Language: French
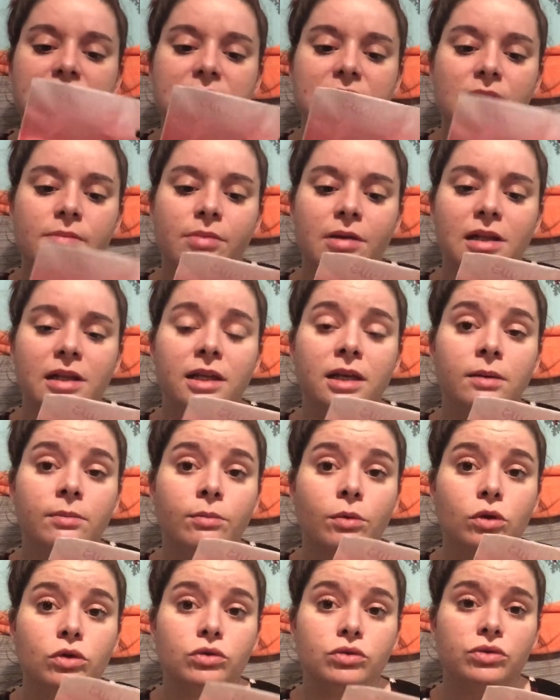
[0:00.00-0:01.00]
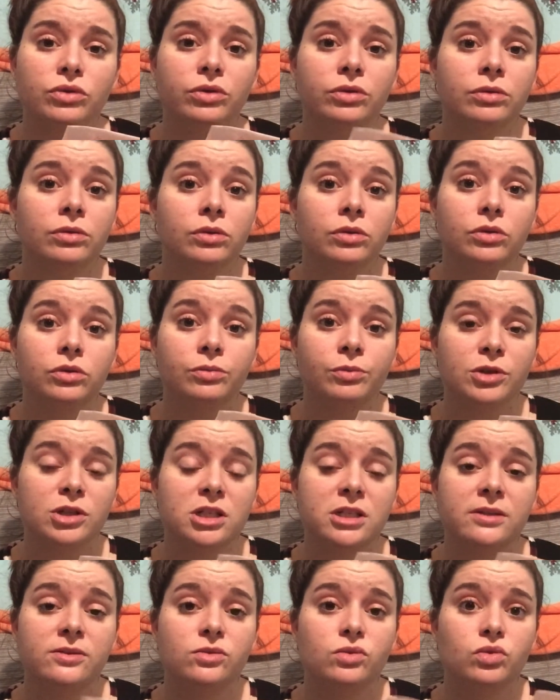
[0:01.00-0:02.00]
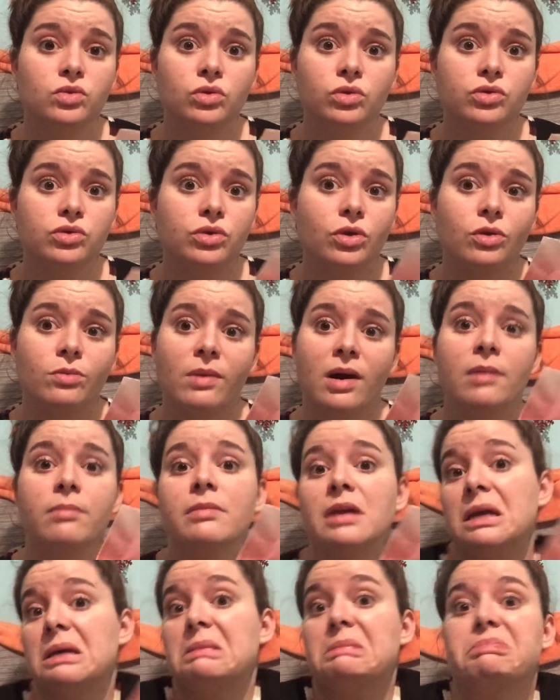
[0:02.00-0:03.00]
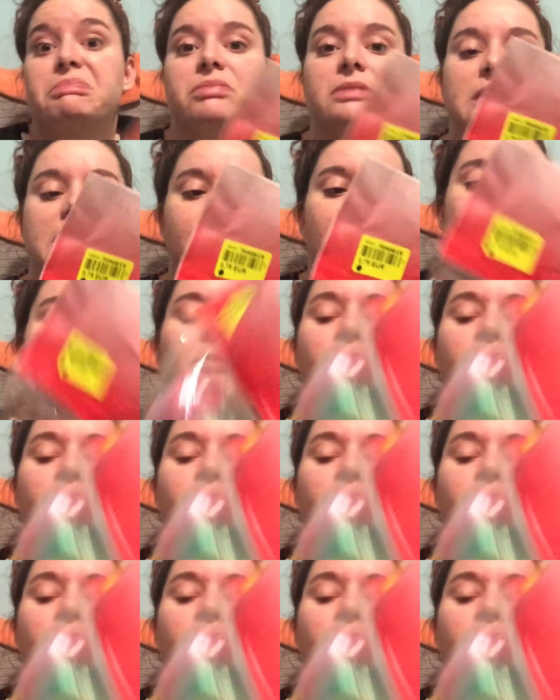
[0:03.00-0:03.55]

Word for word: ça s'appelle des bolducs. Moi je dis toujours du ruban mais ça s'appelle